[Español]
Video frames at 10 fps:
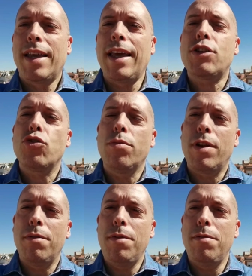qué
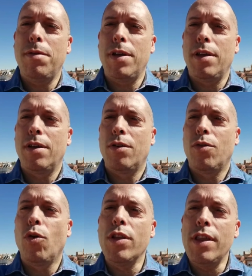sobrevive
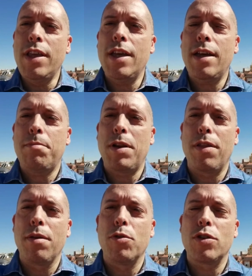hoy día, a
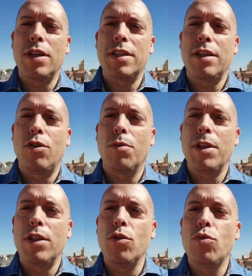principios del siglo
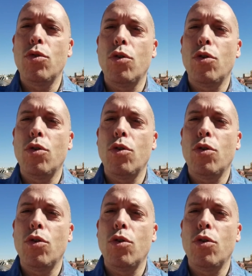XXI,